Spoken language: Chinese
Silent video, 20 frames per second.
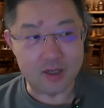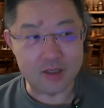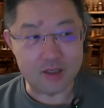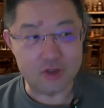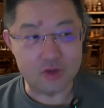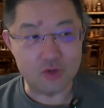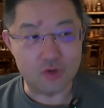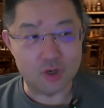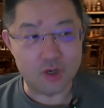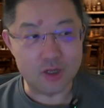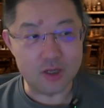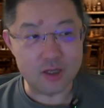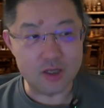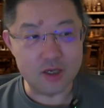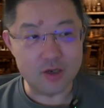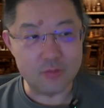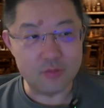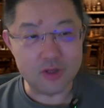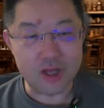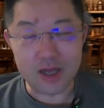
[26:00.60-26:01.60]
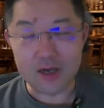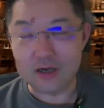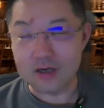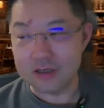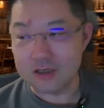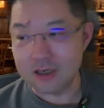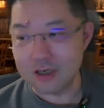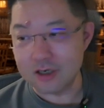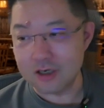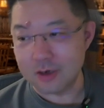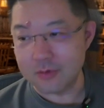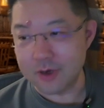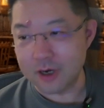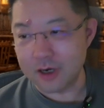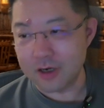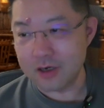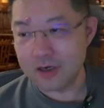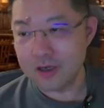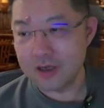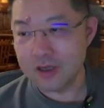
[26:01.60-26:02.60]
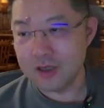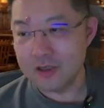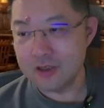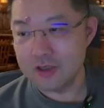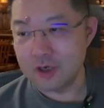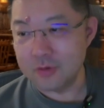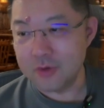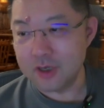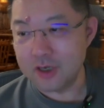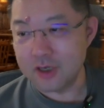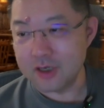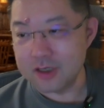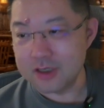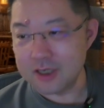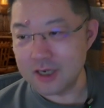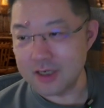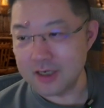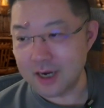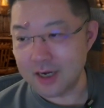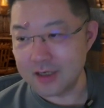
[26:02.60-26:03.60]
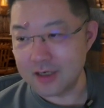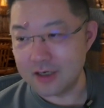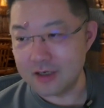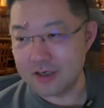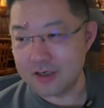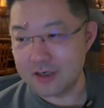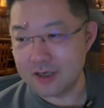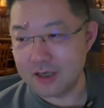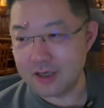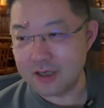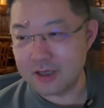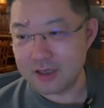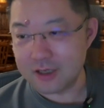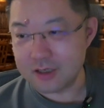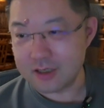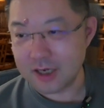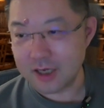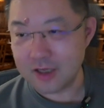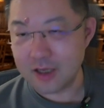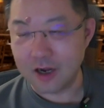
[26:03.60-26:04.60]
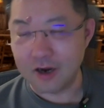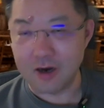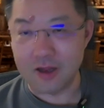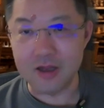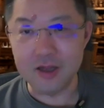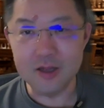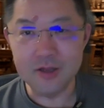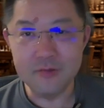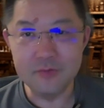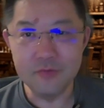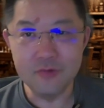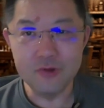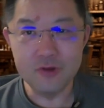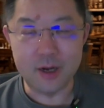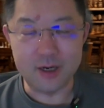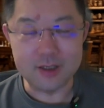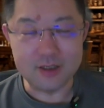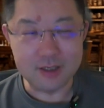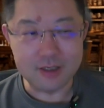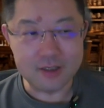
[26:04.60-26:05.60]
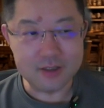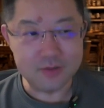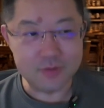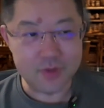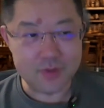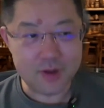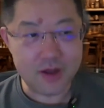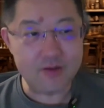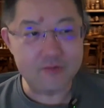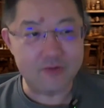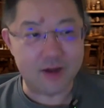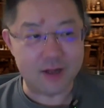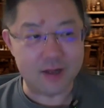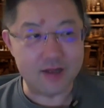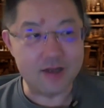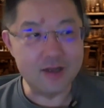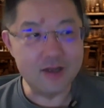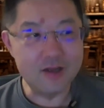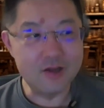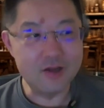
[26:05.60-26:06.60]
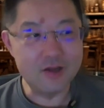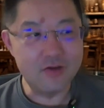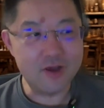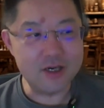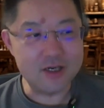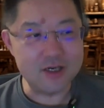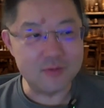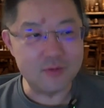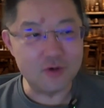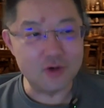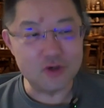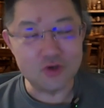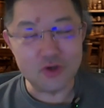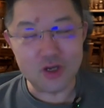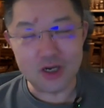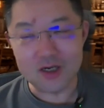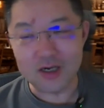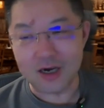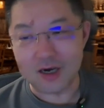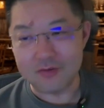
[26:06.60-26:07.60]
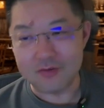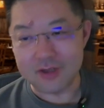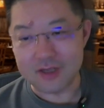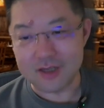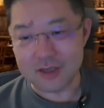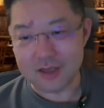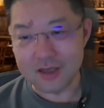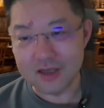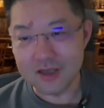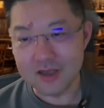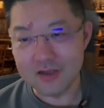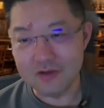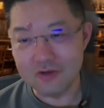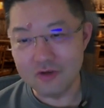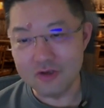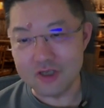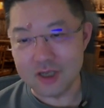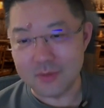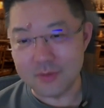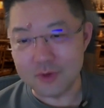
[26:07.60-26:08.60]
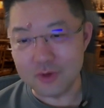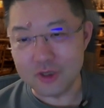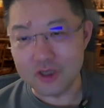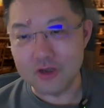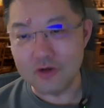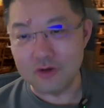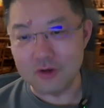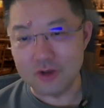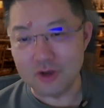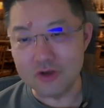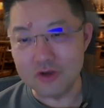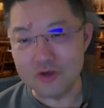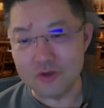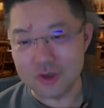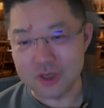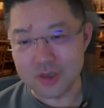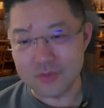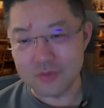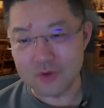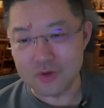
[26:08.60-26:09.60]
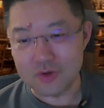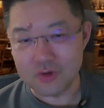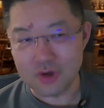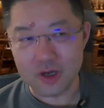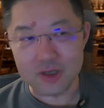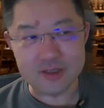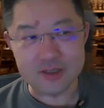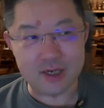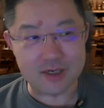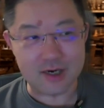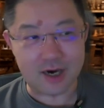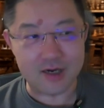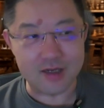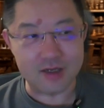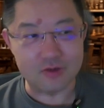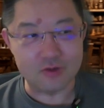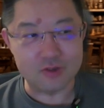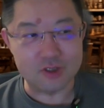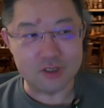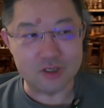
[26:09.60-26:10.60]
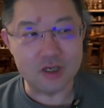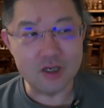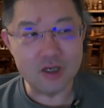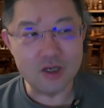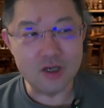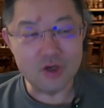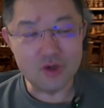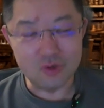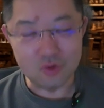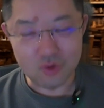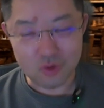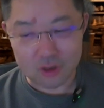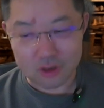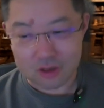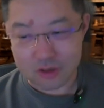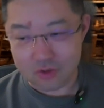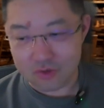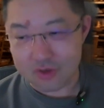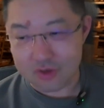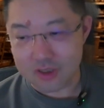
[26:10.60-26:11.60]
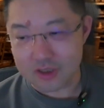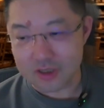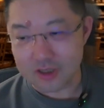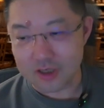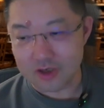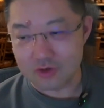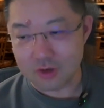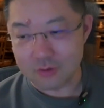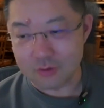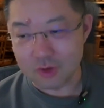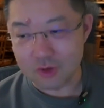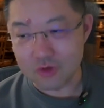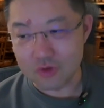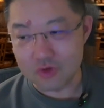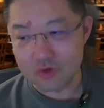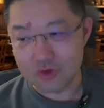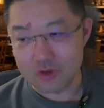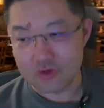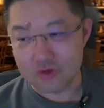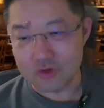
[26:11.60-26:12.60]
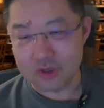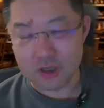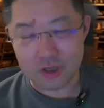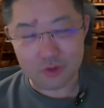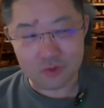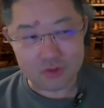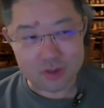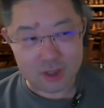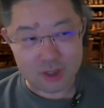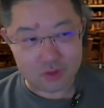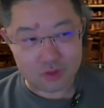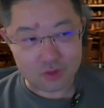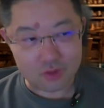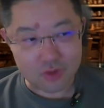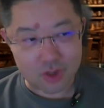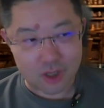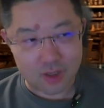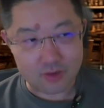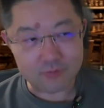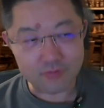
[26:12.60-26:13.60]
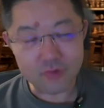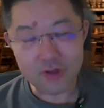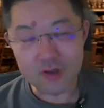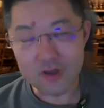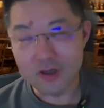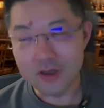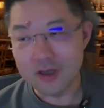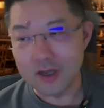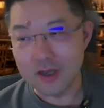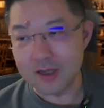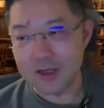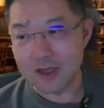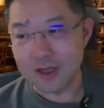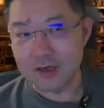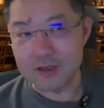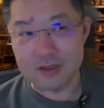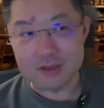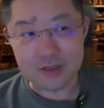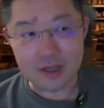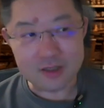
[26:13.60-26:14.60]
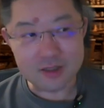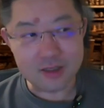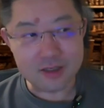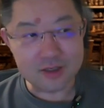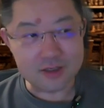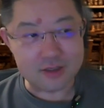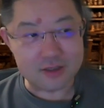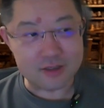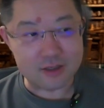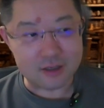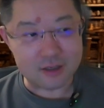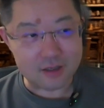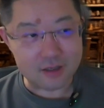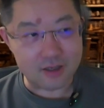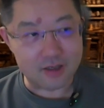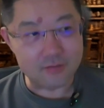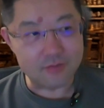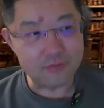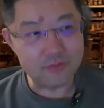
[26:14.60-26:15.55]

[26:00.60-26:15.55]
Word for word: 你存了一个不太合适的照片，小米可能检查一下，就直接替你删掉了啊，这是没办法的。为什么会出现这样的问题？因为咱们对它有要求，你必须要检查这个东西。如果是从你这里传播出去，从你这里共享出去的啊，它要承担相应的责任的